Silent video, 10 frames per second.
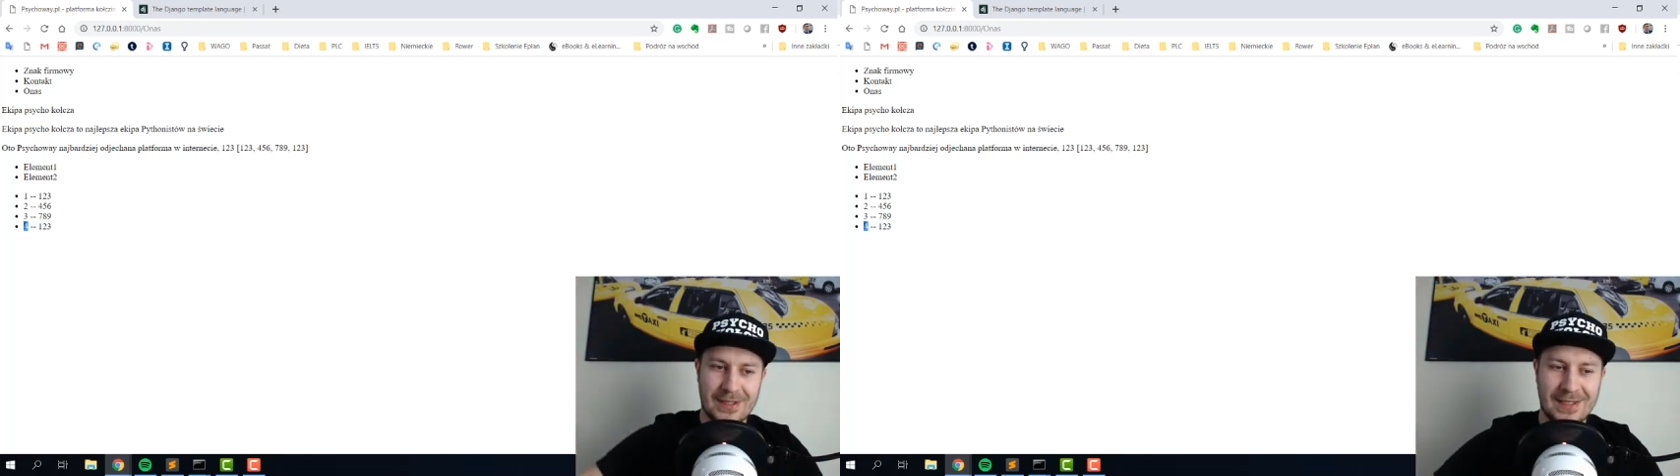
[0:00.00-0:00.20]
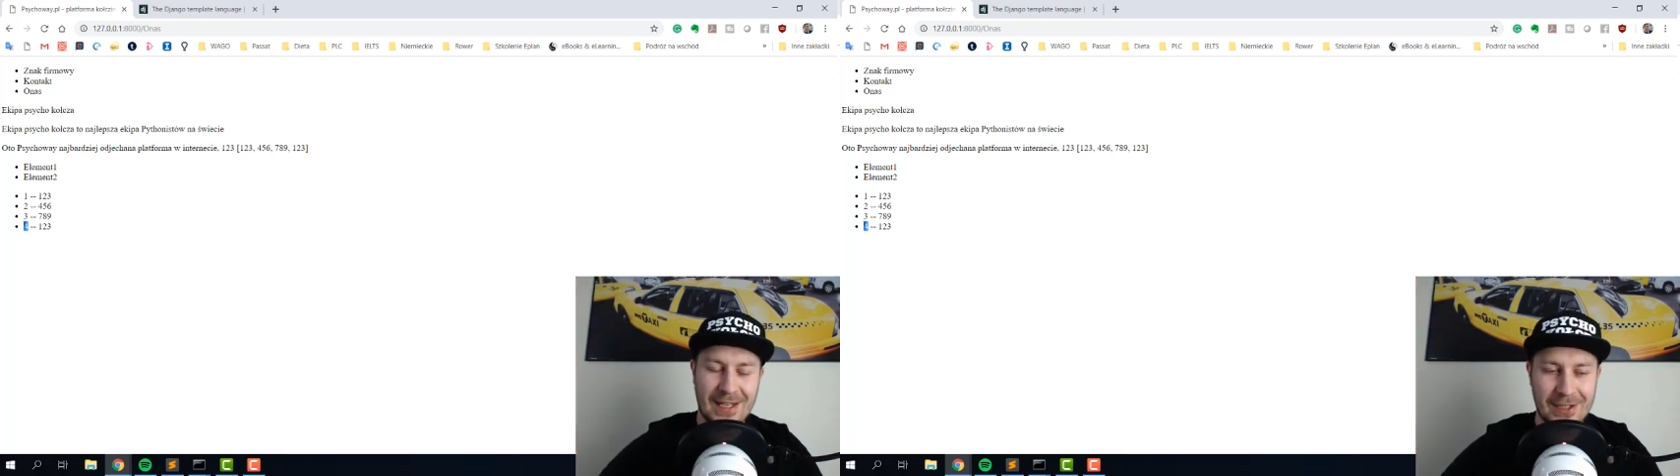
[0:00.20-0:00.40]

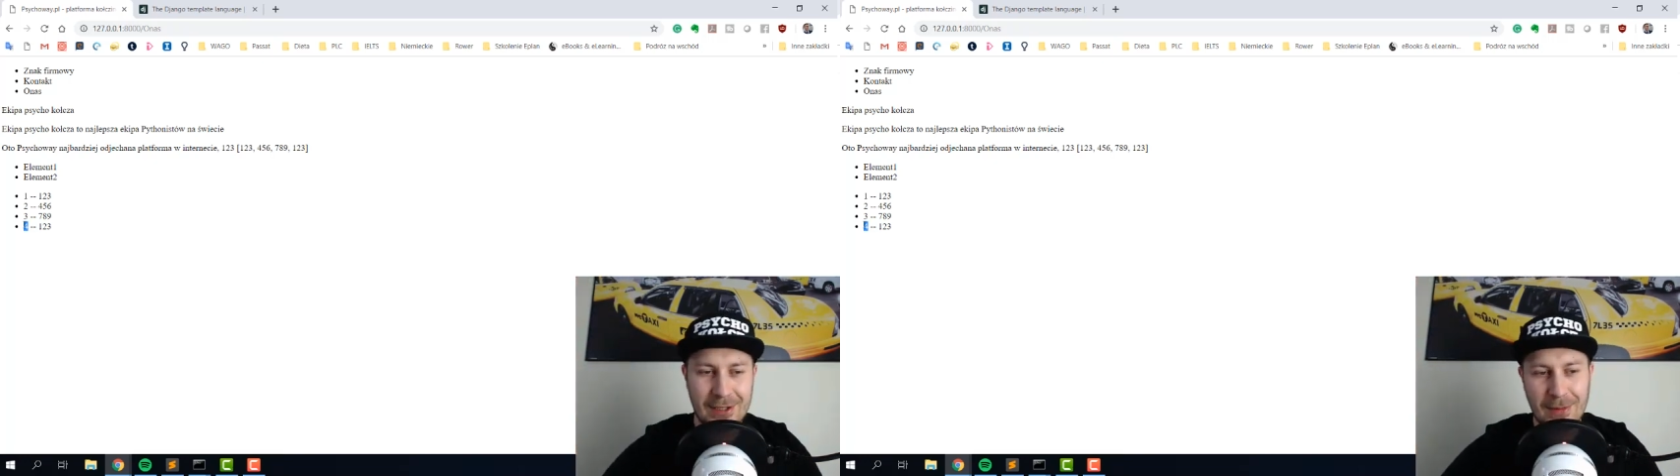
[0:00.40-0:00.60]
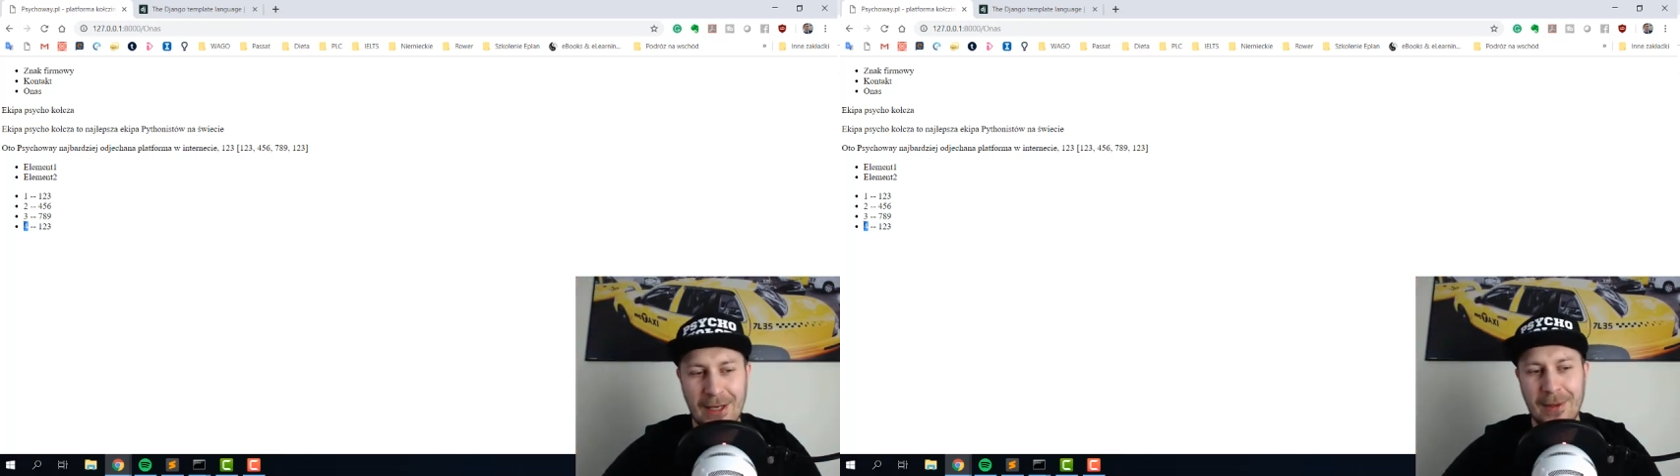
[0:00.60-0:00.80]
z
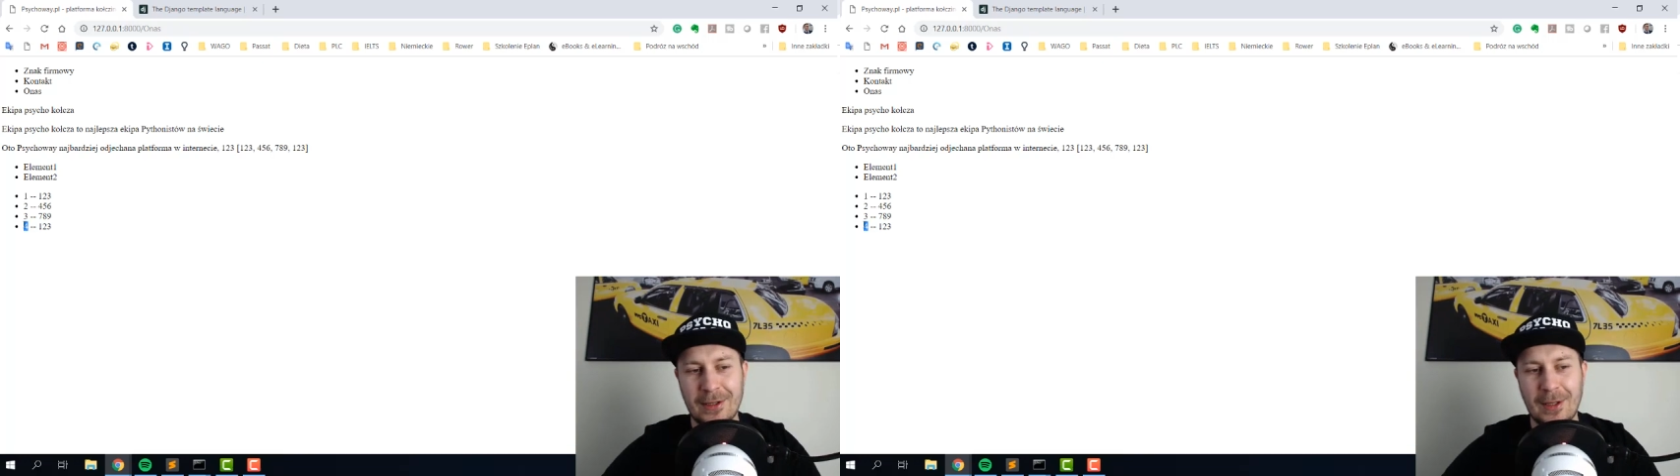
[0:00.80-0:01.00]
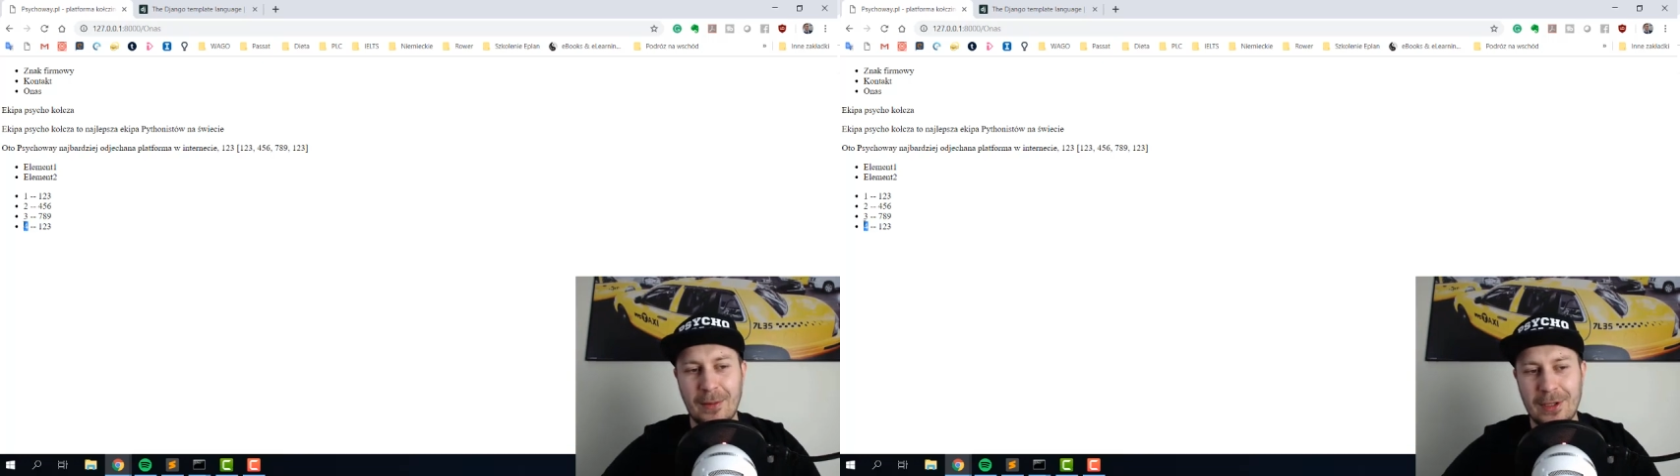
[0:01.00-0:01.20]
każdym
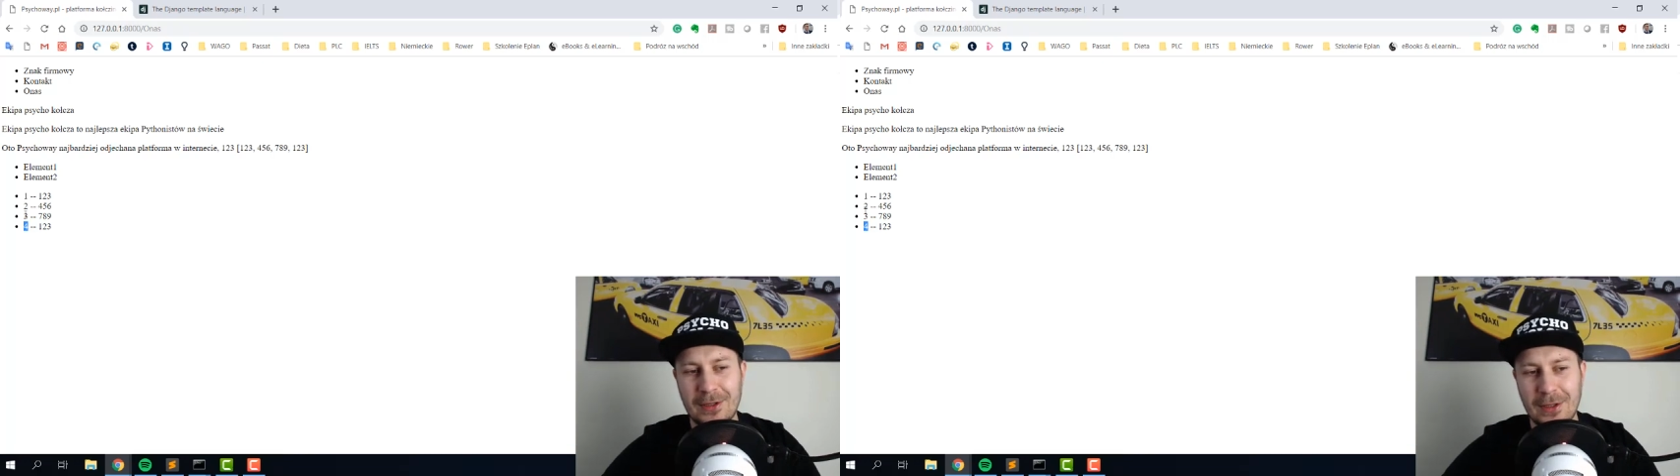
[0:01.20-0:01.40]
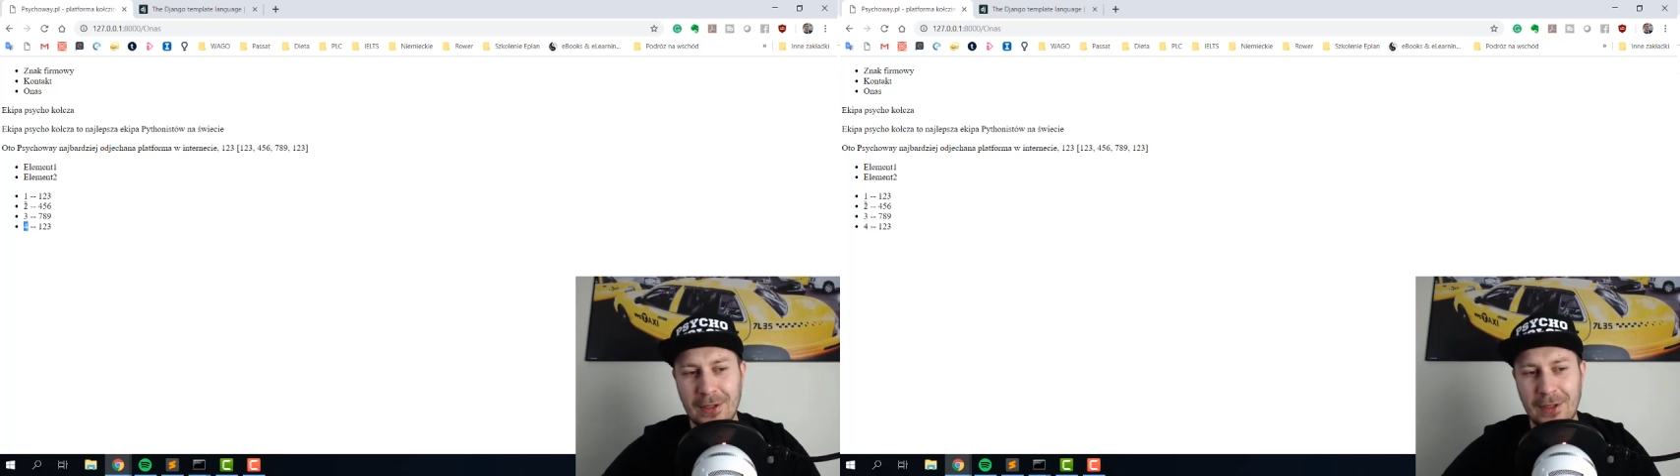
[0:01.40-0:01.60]
elementem
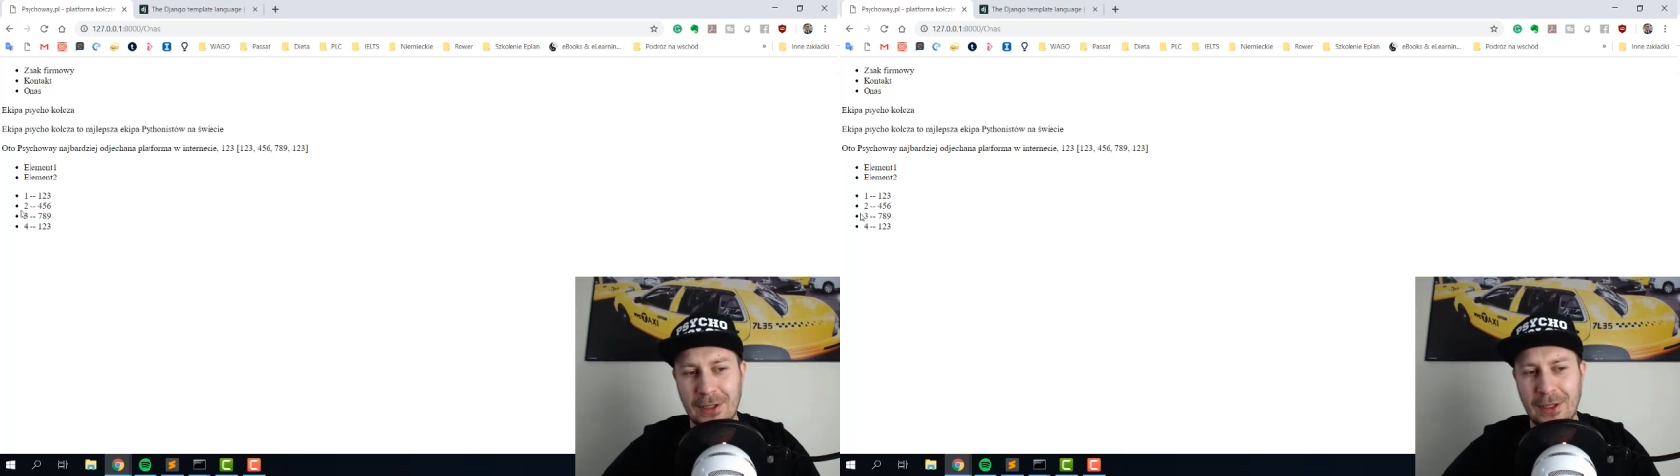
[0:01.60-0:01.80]
listy